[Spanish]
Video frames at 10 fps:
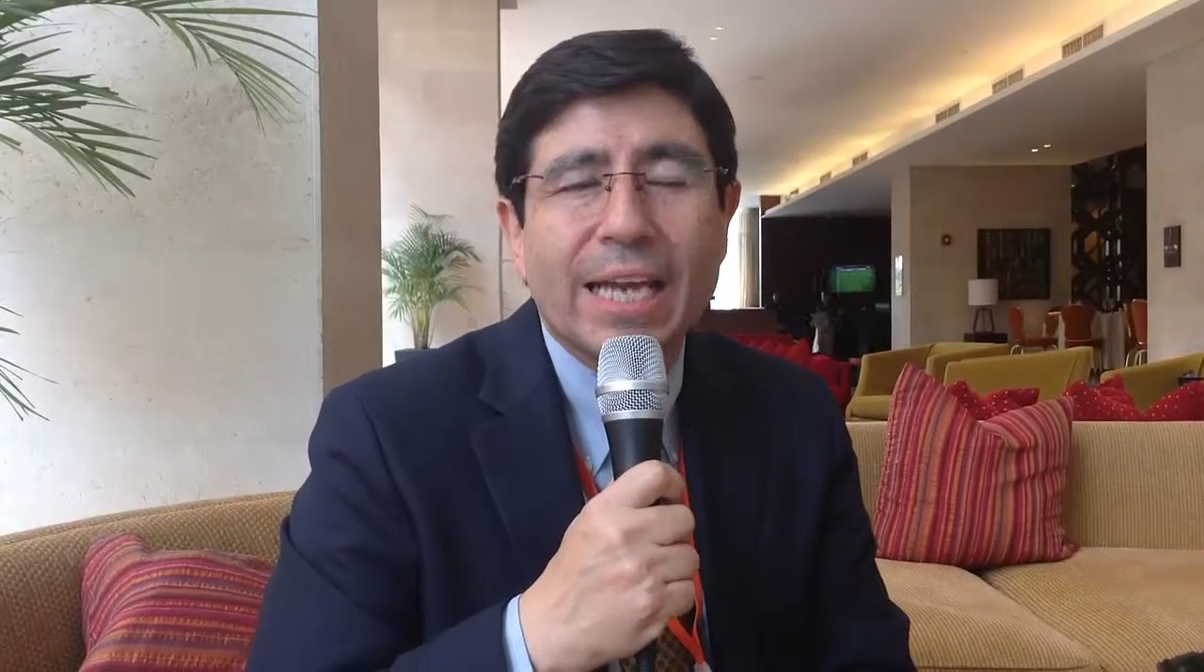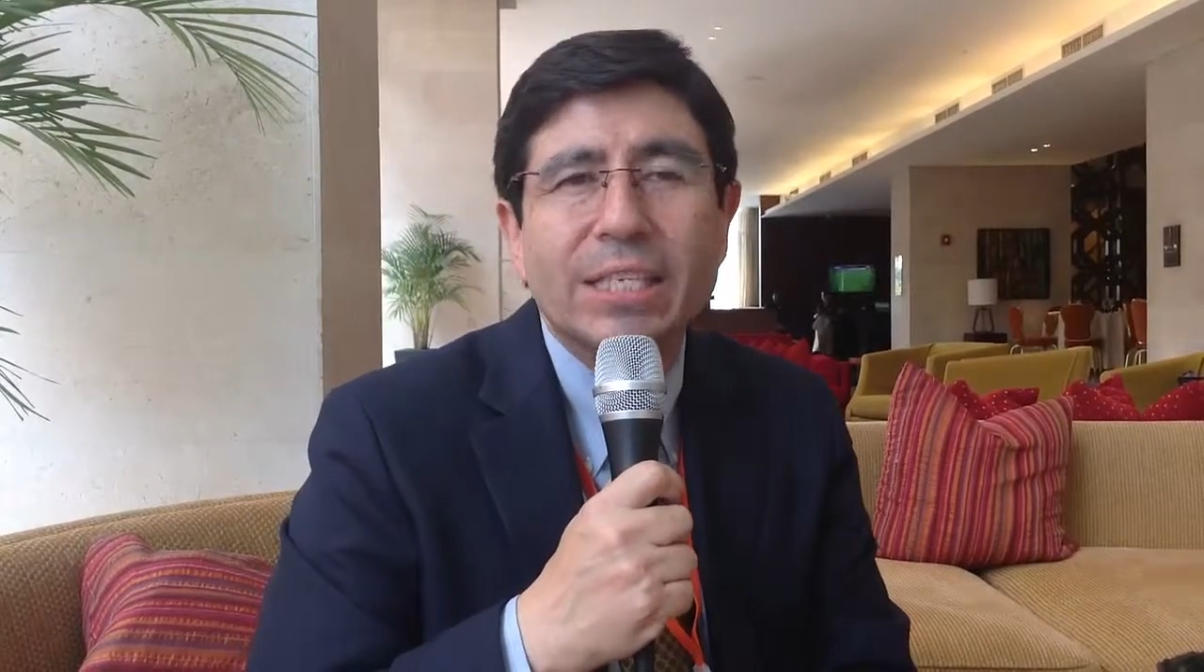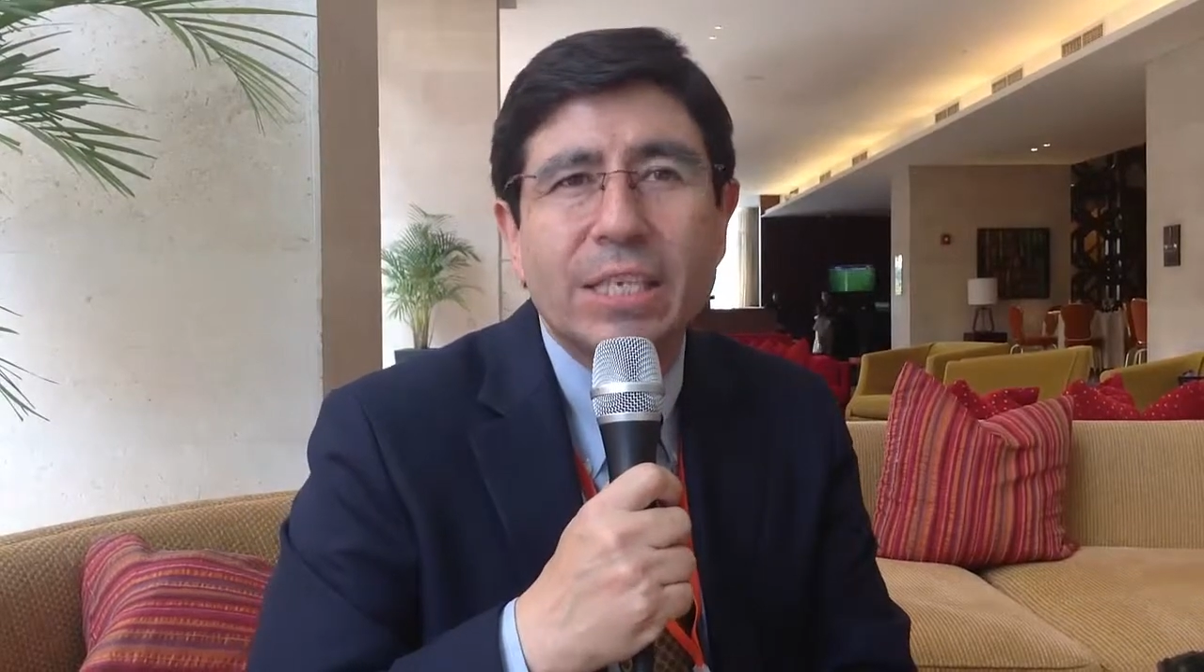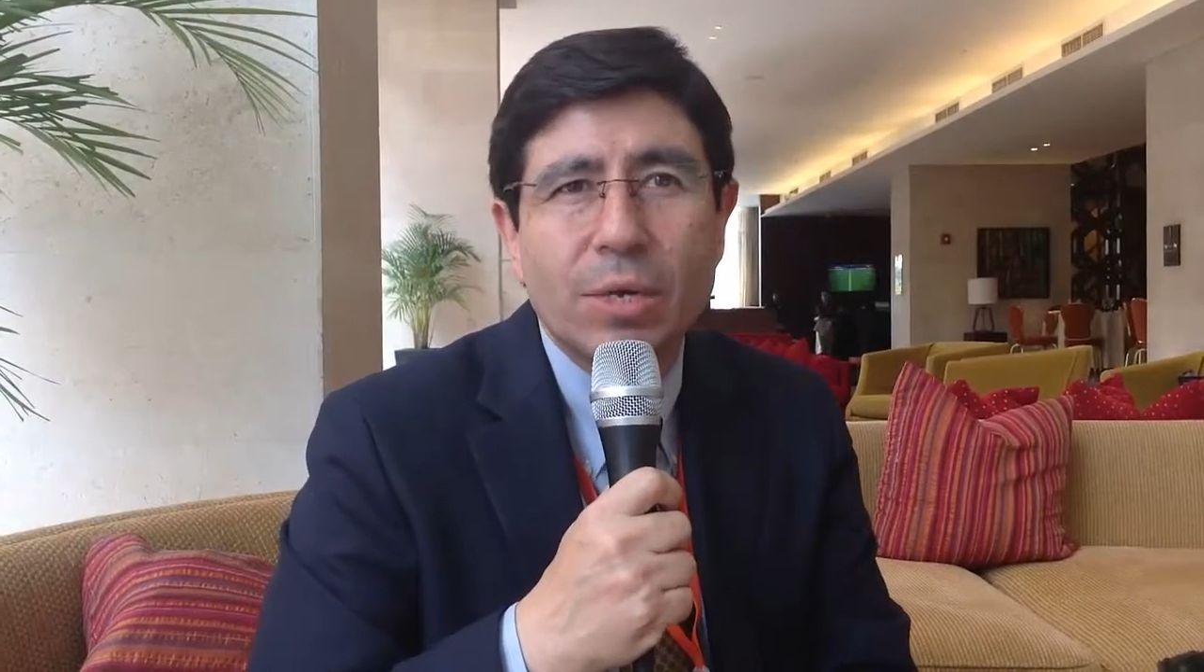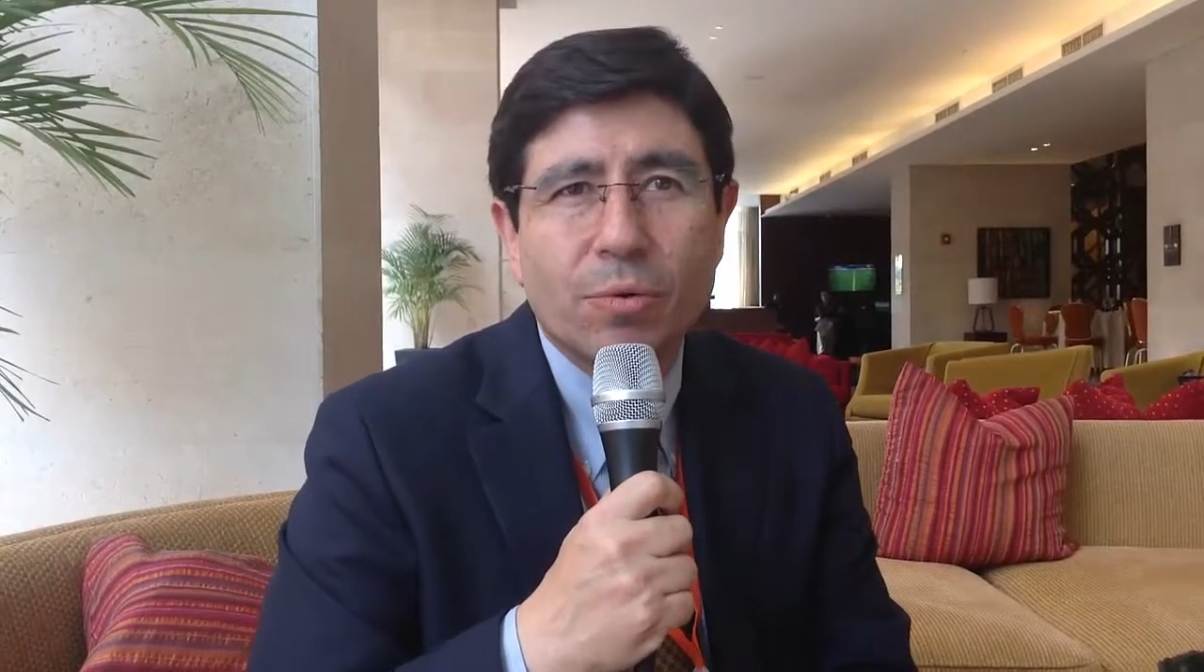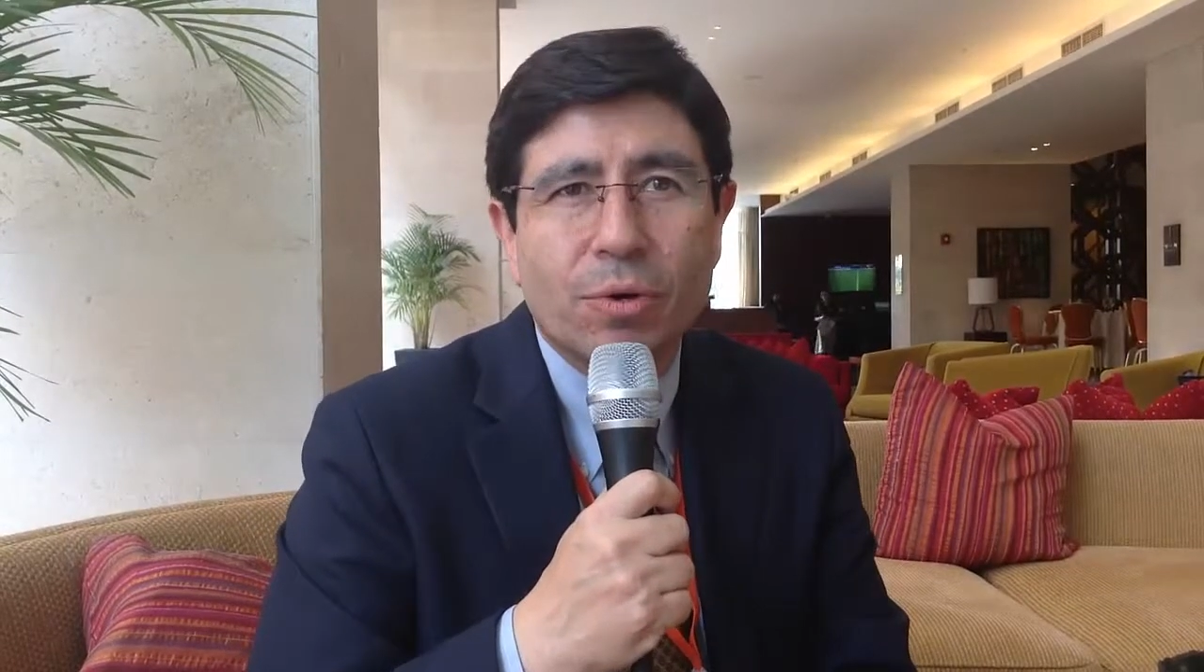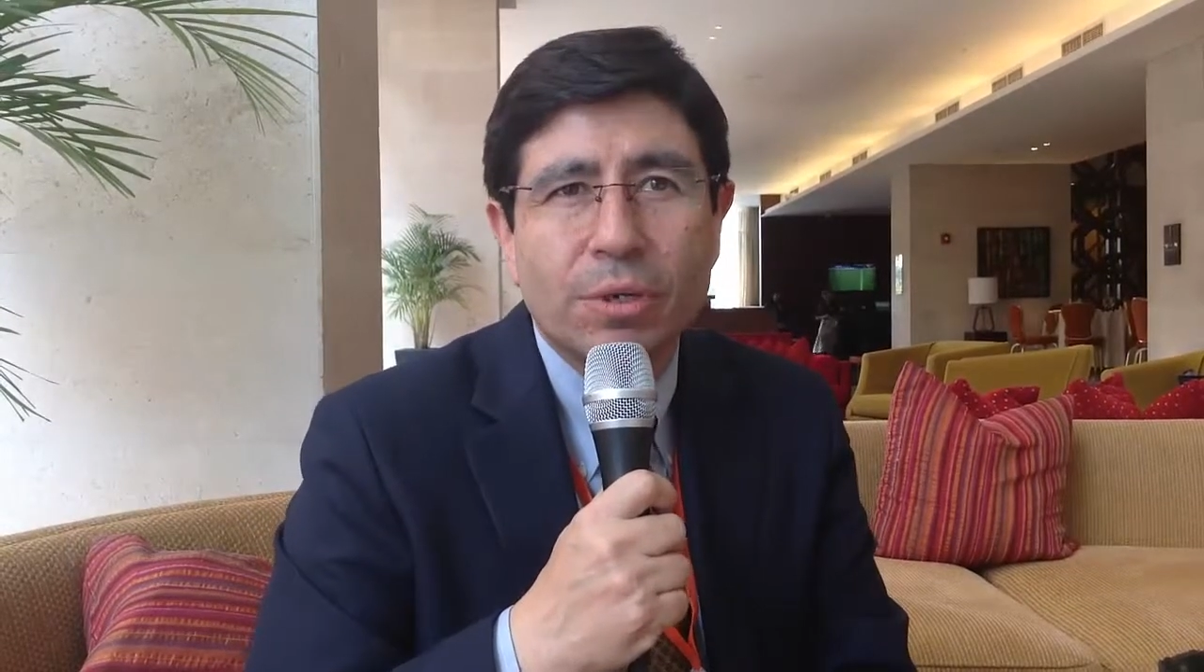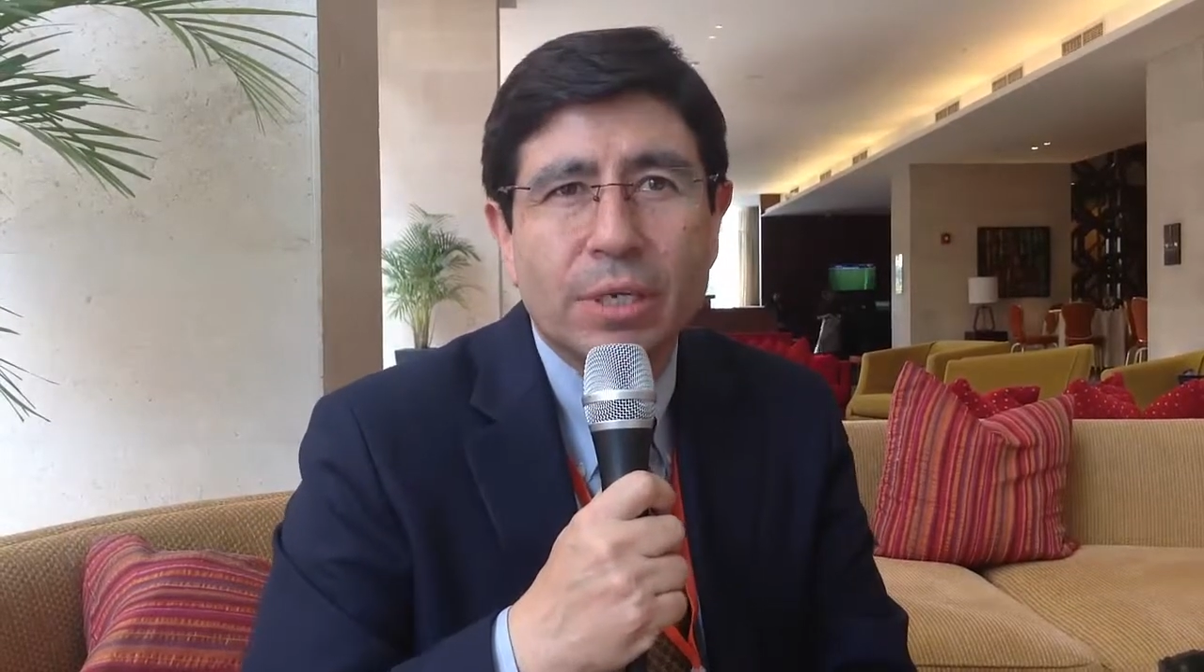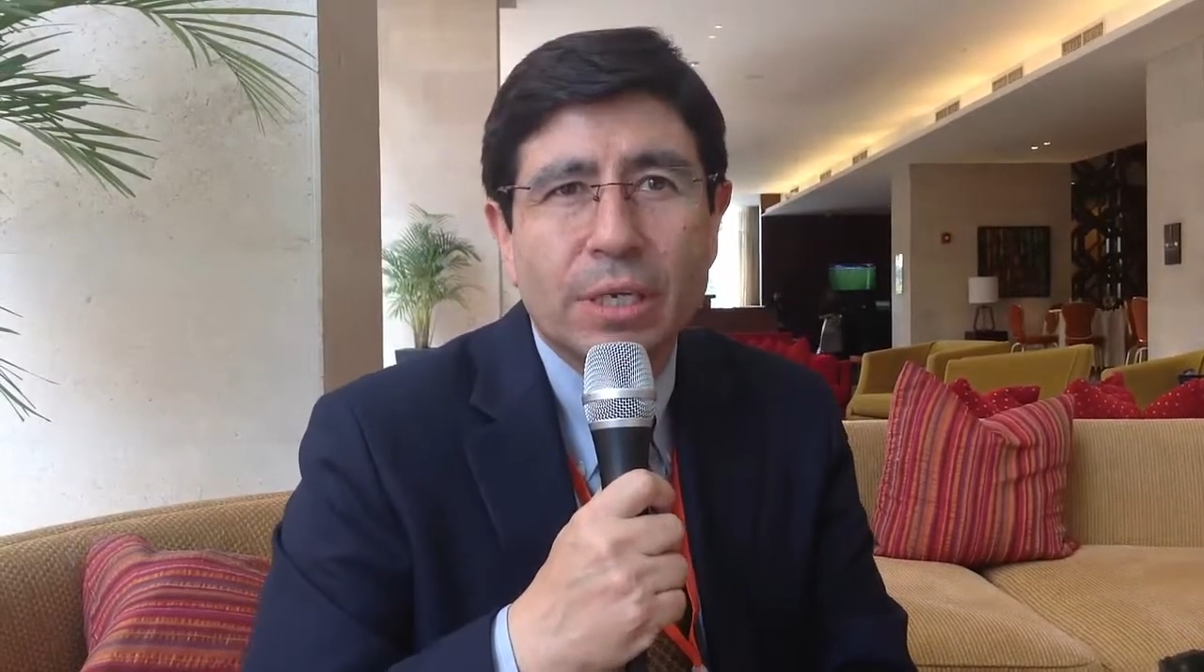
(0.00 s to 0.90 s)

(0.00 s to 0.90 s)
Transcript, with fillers: archivo